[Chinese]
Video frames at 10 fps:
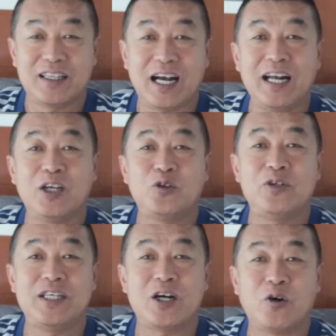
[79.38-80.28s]
他那个
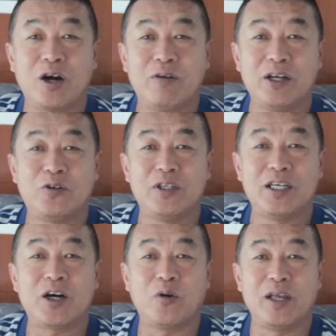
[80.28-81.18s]
对接口跟我那个对
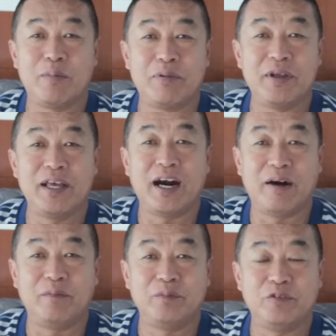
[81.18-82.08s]
接口也不一
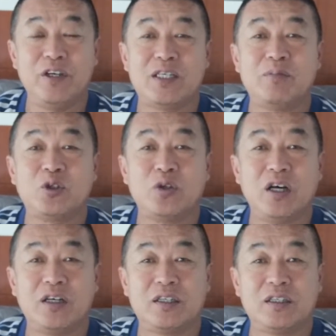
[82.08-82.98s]
样。为什么说
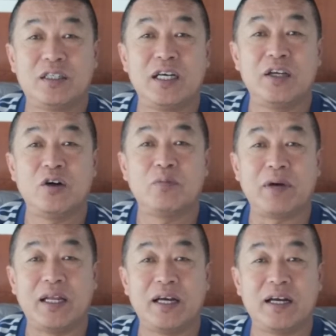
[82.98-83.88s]
要这个要
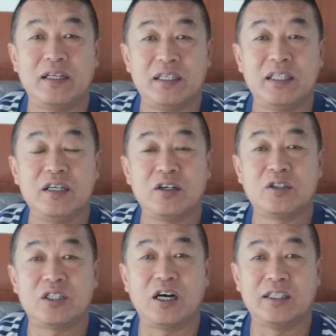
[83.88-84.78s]
把它一定要
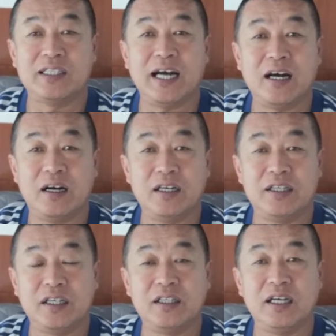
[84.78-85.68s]
厂家和这
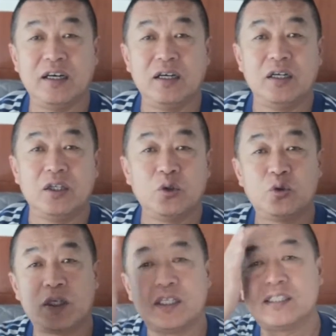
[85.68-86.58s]
个营地都
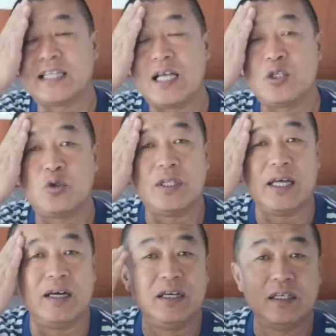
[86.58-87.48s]
做成三寸
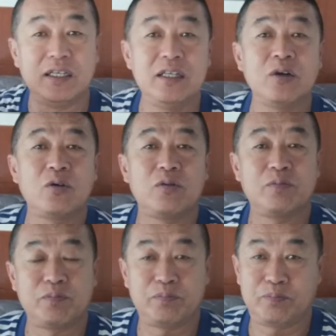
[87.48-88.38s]
的？人家。
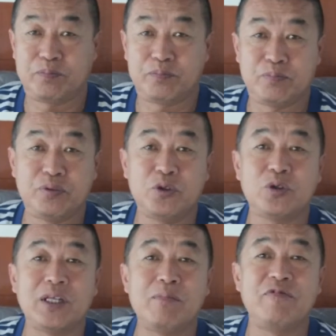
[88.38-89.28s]
不是
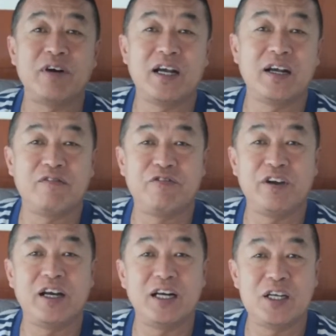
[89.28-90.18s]
说咱们非跟
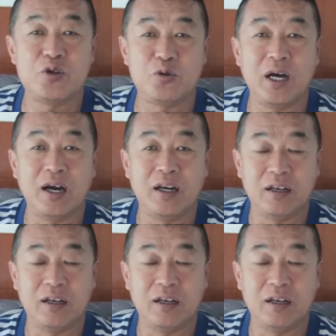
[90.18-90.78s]
非跟人学，